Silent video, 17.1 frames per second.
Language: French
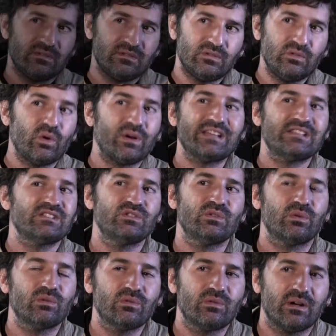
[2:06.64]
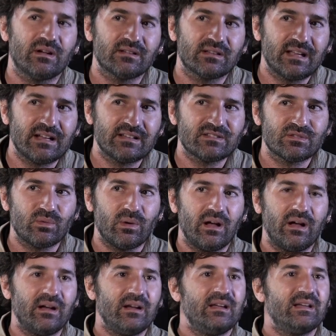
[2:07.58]
nos régions, quoi, qu'elles
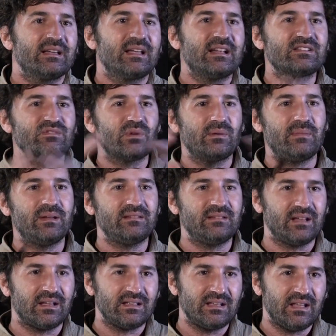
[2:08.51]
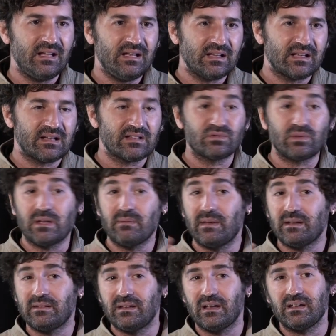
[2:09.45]
soient, qu'elles soient matérielles et qu'elles soient
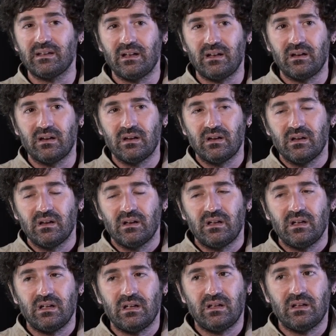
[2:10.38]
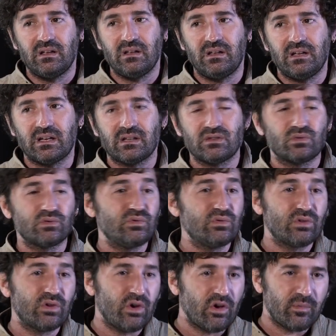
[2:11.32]
immatérielles et les régions
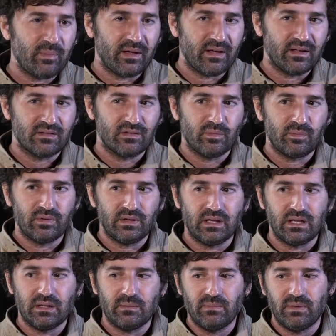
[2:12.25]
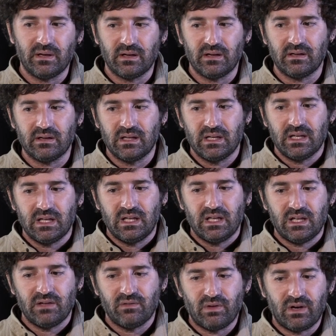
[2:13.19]
du cœur, par exemple. Et ben,
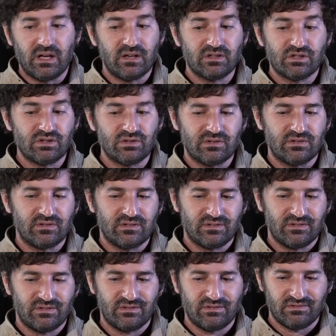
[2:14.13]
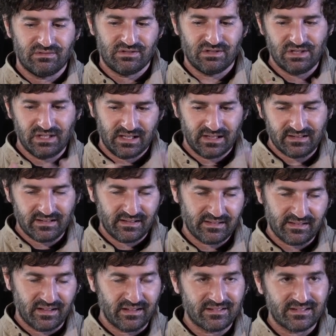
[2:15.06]
et voilà, je, je dirais que c'est
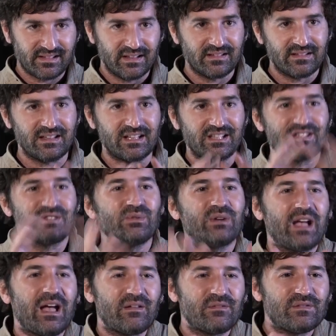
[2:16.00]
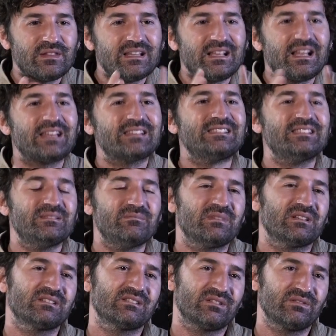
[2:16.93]
ça, cette, géographie de
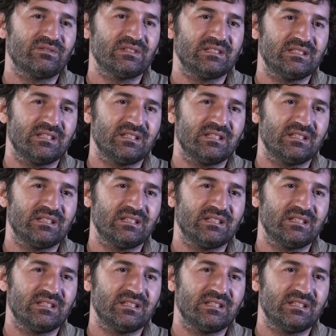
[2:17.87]
l'intime, j'ai envie de